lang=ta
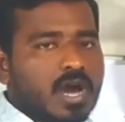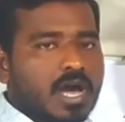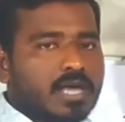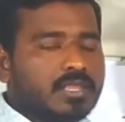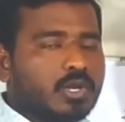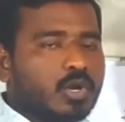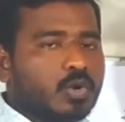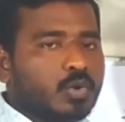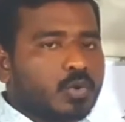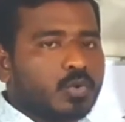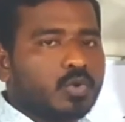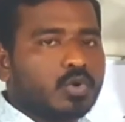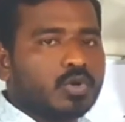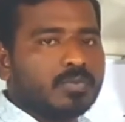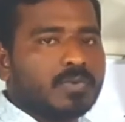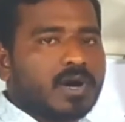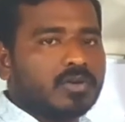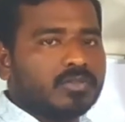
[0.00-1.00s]
அதில் ஒரு
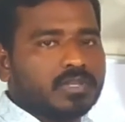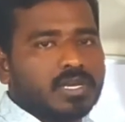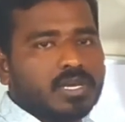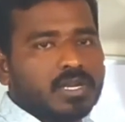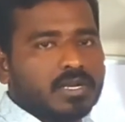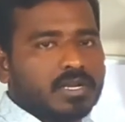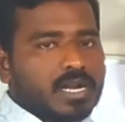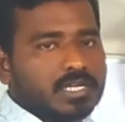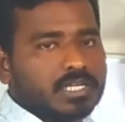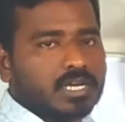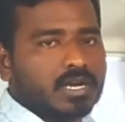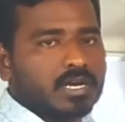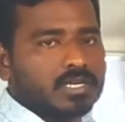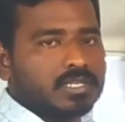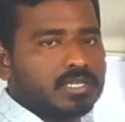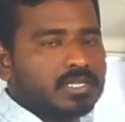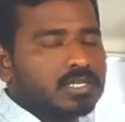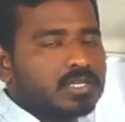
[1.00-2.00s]
நூறுரூபா வந்து நட்டம்
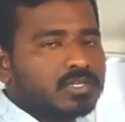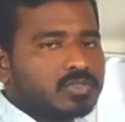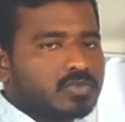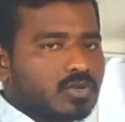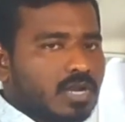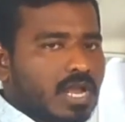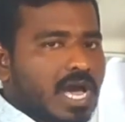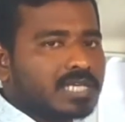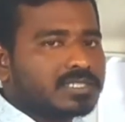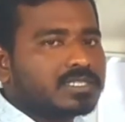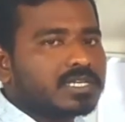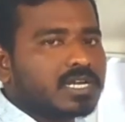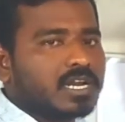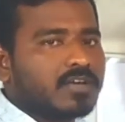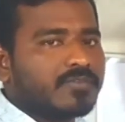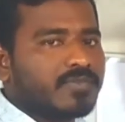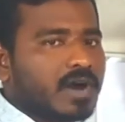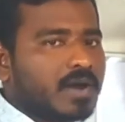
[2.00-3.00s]
ஆகுது ஸோ
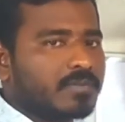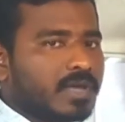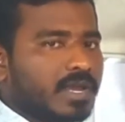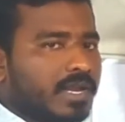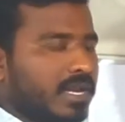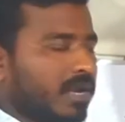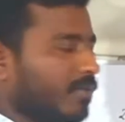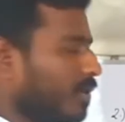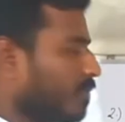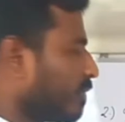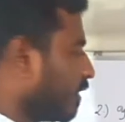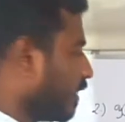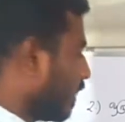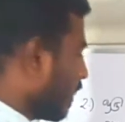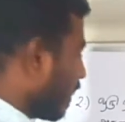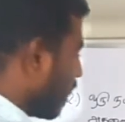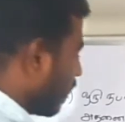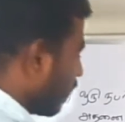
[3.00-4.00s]
லாஸுக்கான ஃபார்ம்லாம் என்ன அப்படின்னு
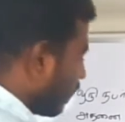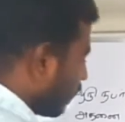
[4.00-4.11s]
பார்த்தீங்கன்னா